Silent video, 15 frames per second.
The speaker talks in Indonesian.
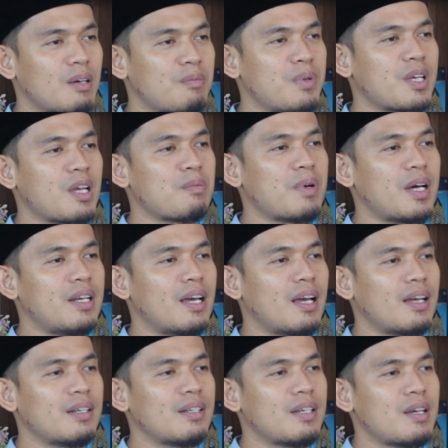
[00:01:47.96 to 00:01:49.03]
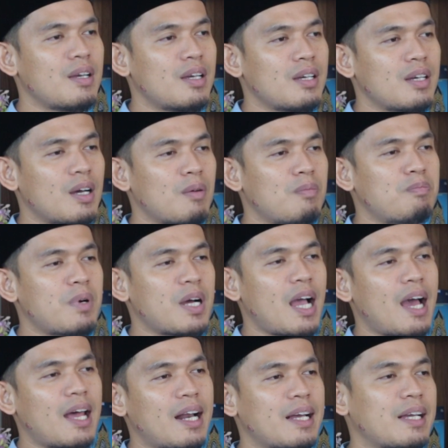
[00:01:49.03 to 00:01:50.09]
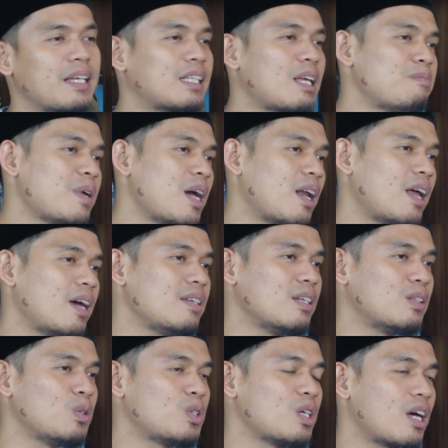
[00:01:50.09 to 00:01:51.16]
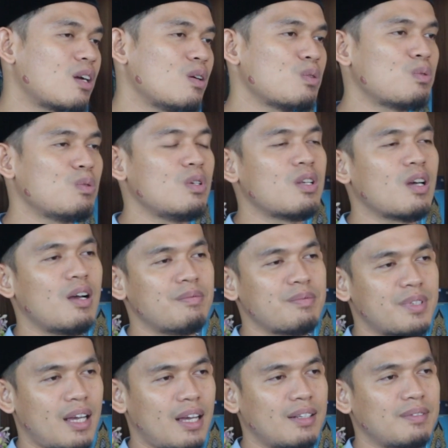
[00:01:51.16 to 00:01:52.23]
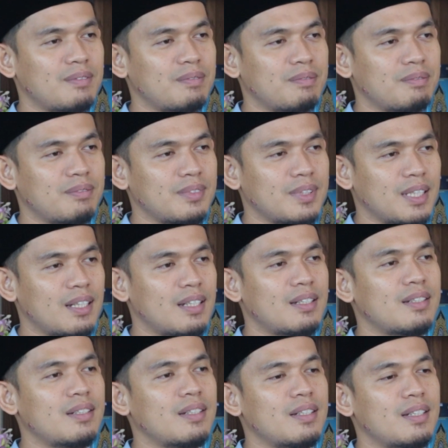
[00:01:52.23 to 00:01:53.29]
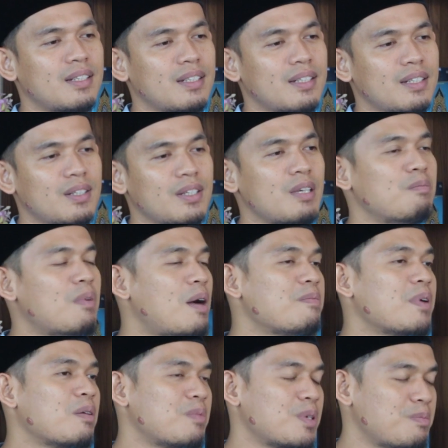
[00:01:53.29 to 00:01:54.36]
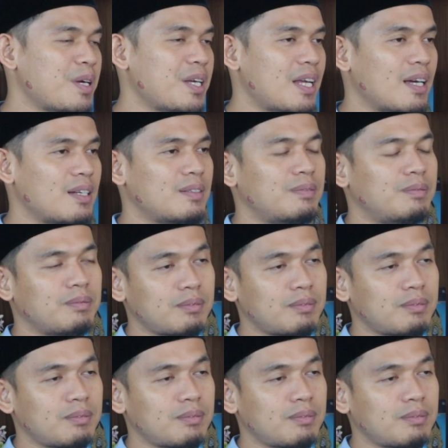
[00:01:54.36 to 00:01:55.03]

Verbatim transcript: tapi kepada uh, pengarang kitab yang lain yaitu Syarah Usulul Khamsah. Ya. Imam yang berbeda